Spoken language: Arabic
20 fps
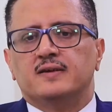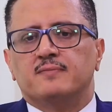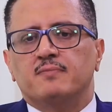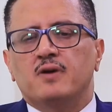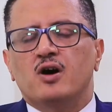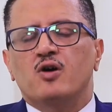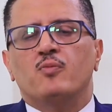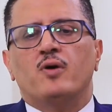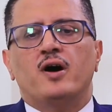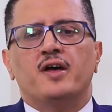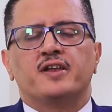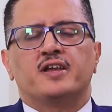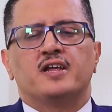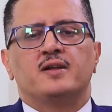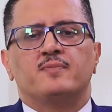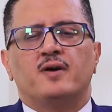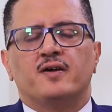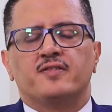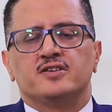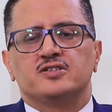ما هو محرك
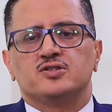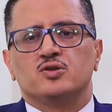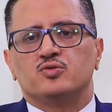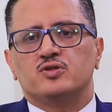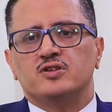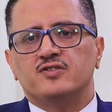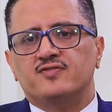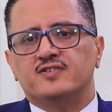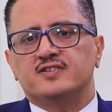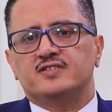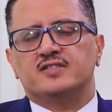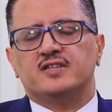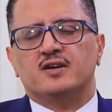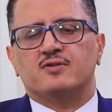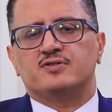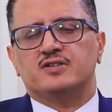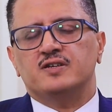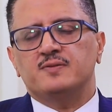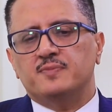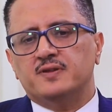البحث الصوتي في
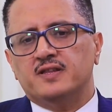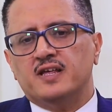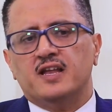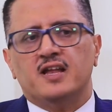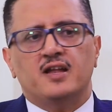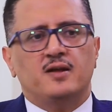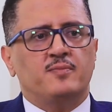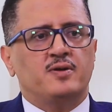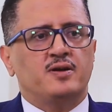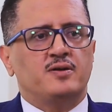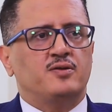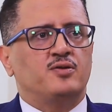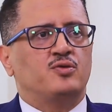96 بدأنا نعمل